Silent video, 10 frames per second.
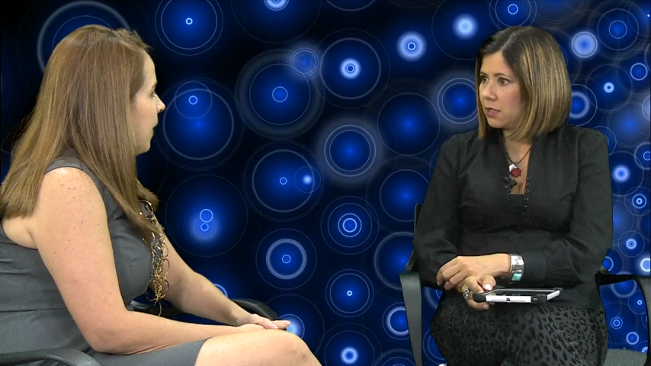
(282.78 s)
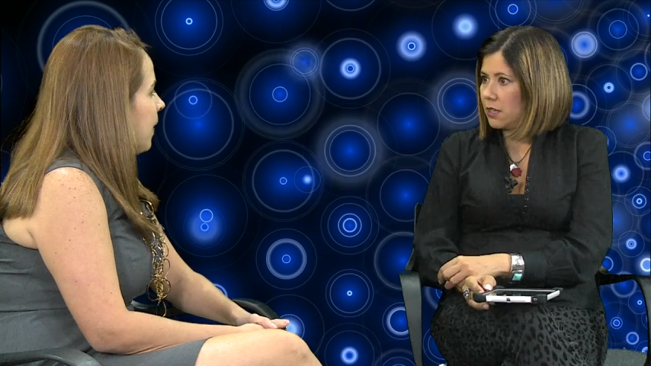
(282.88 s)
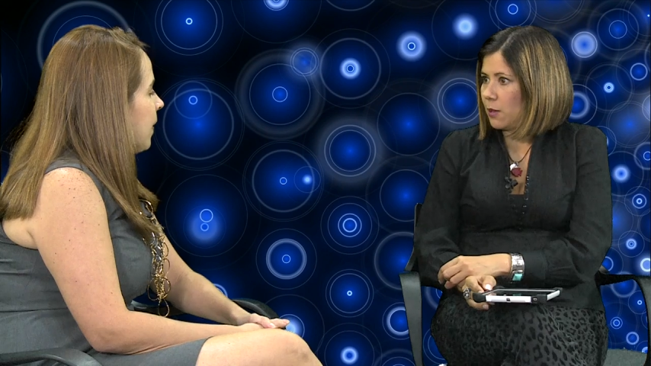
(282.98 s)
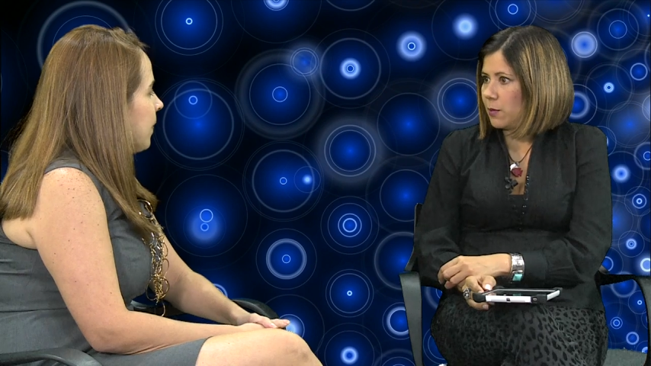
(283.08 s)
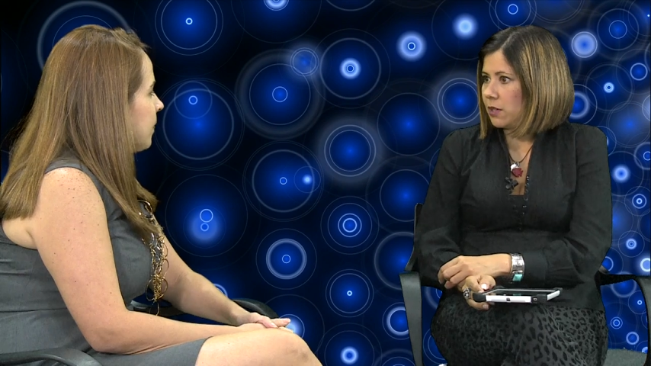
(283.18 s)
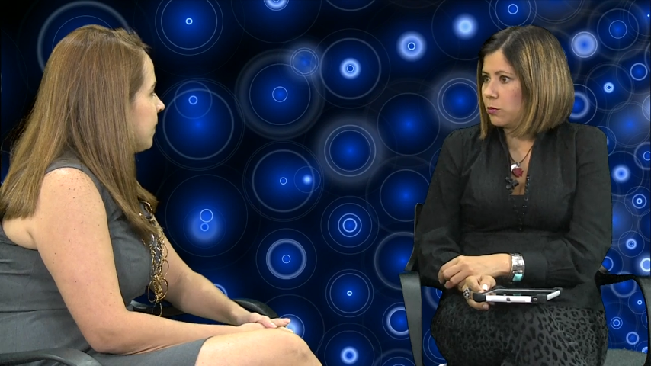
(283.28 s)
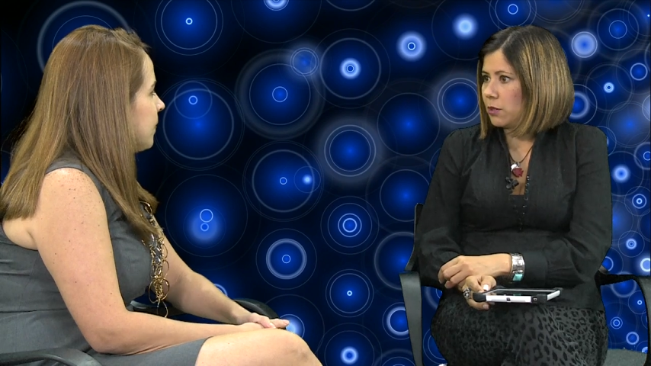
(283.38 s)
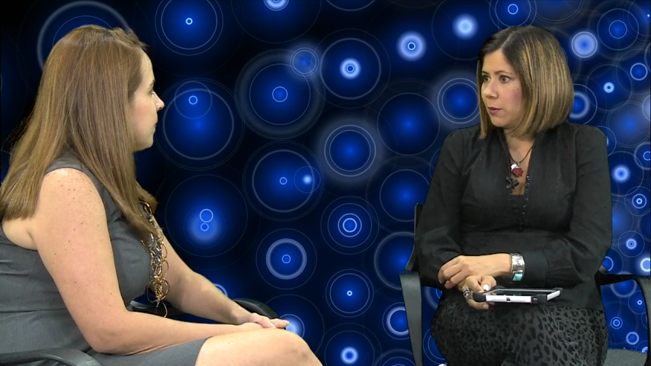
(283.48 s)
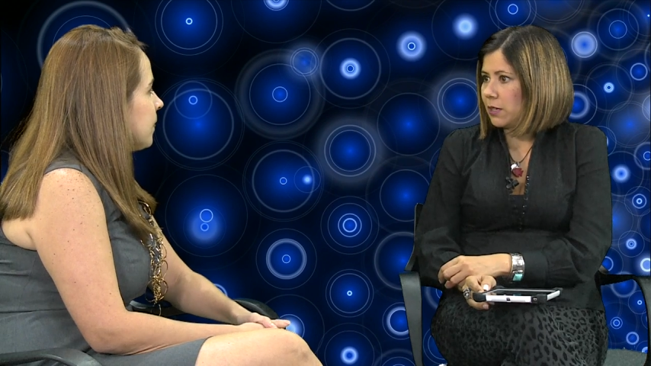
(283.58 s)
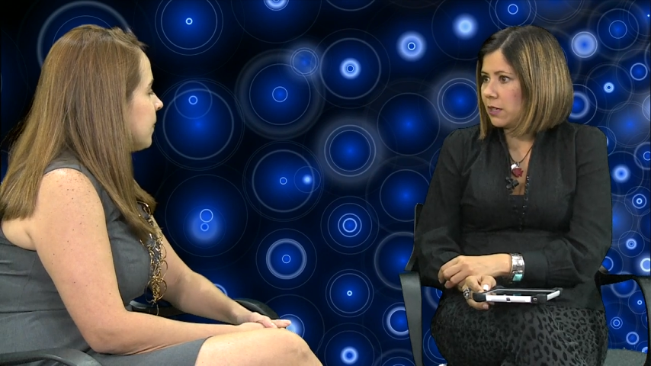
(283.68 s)
y además es
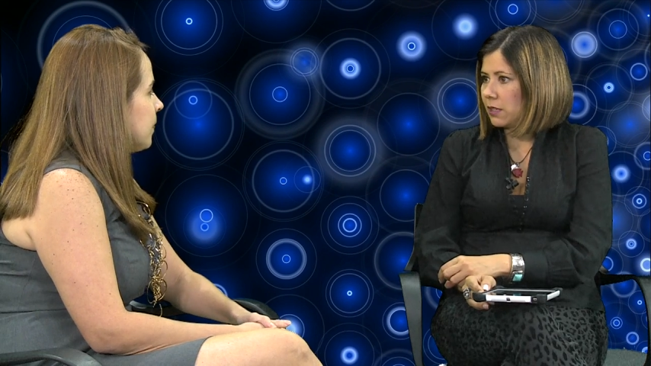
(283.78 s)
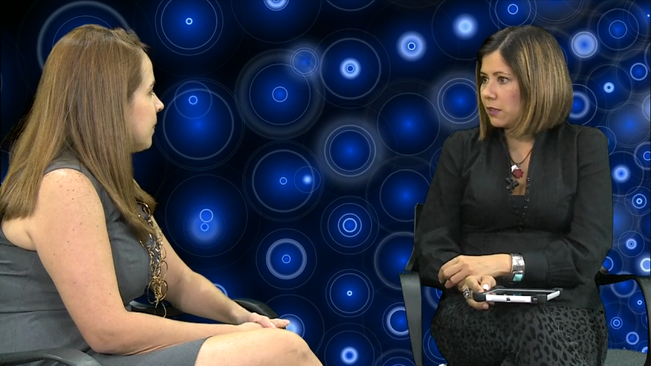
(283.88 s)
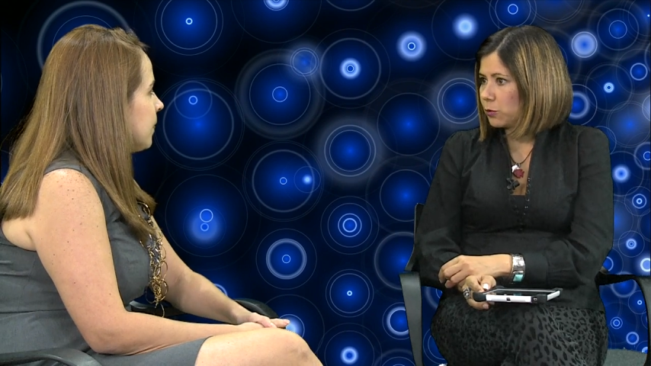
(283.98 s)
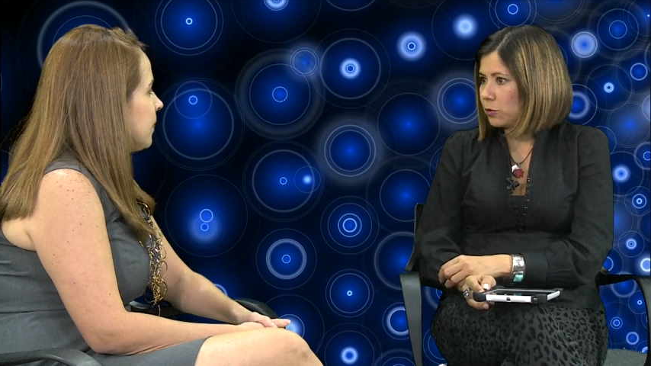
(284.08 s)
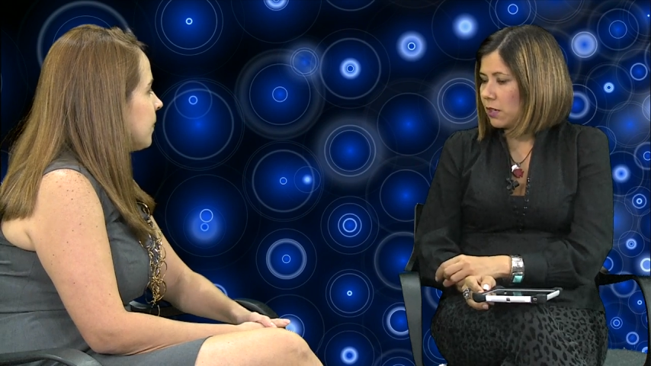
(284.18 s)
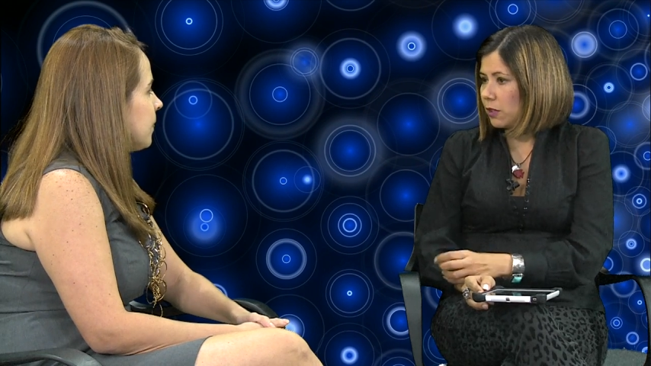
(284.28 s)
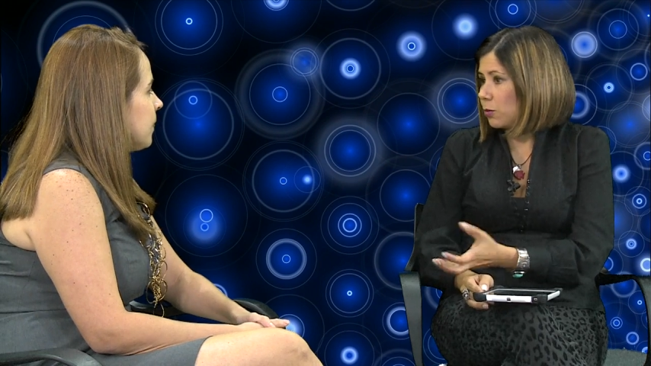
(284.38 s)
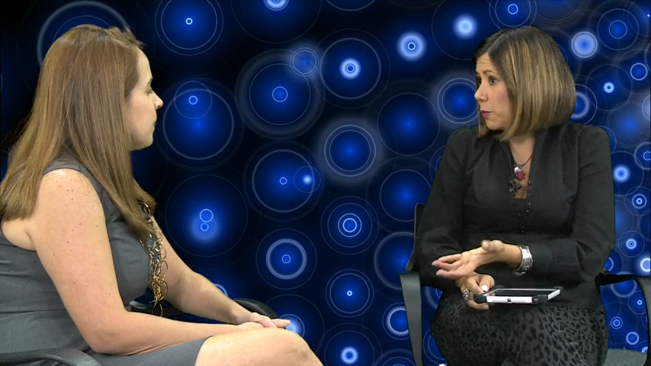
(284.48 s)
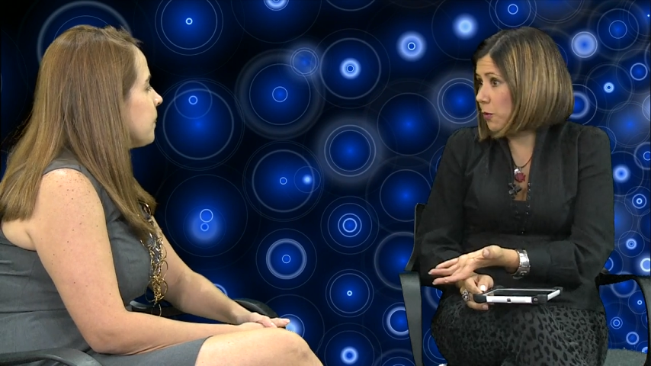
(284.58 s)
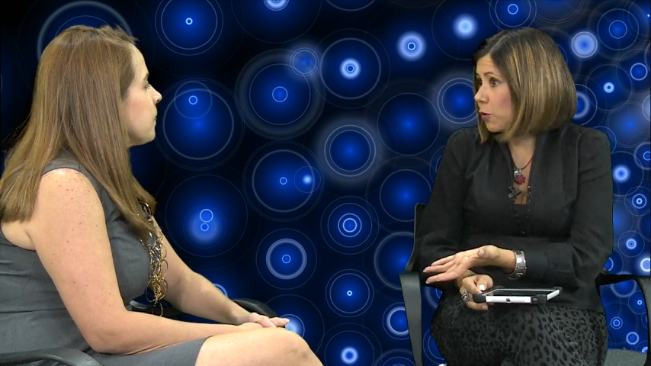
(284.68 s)
una manera de estudiar el
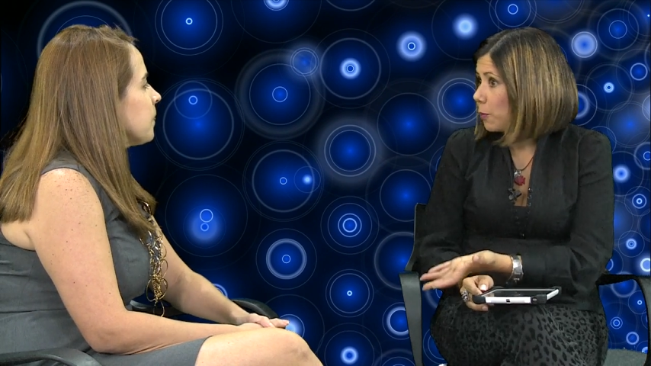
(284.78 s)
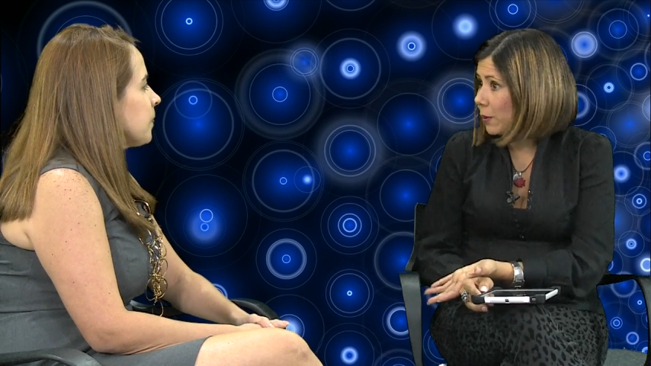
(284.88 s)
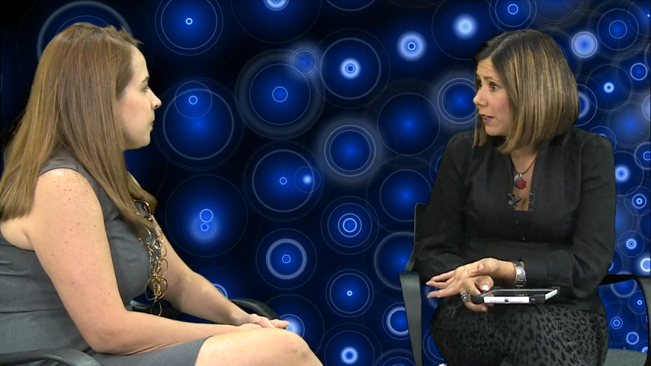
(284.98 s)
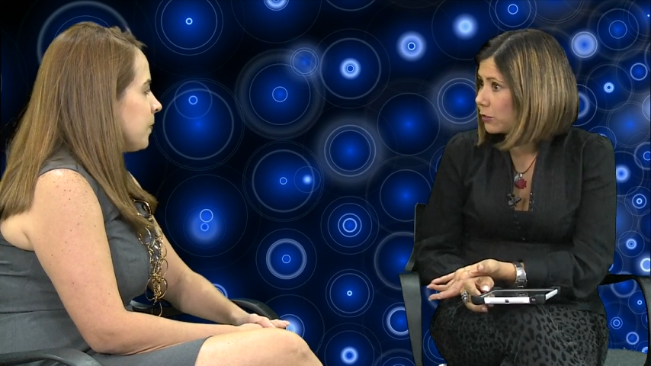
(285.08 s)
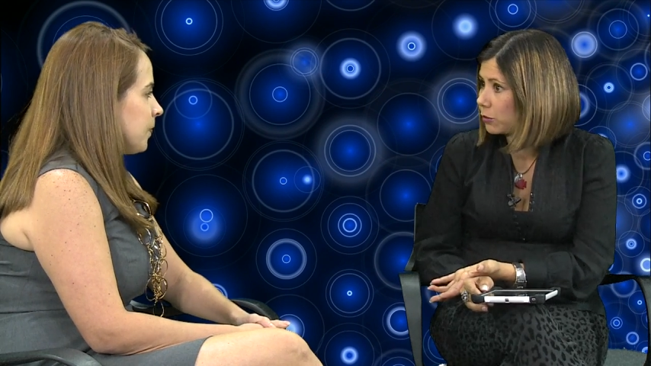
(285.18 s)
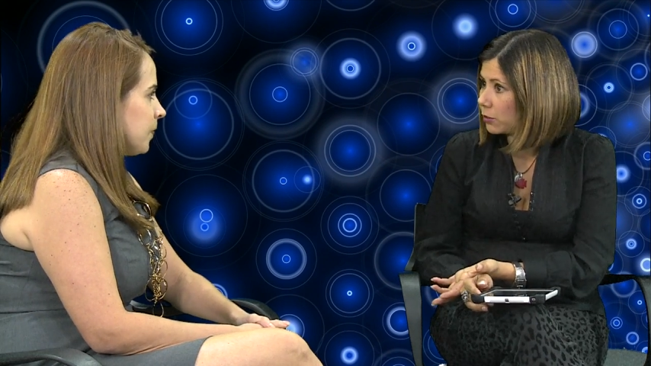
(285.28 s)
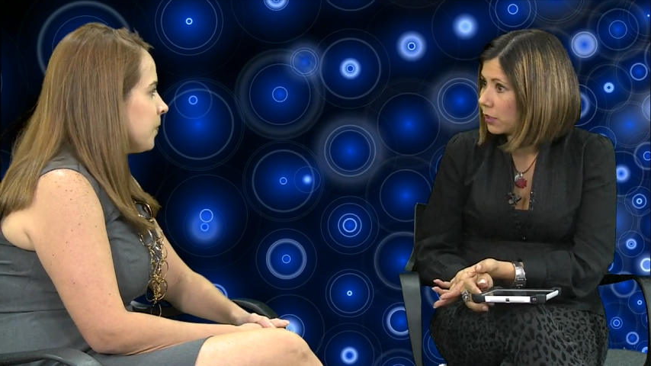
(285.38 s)
cuerpo completo.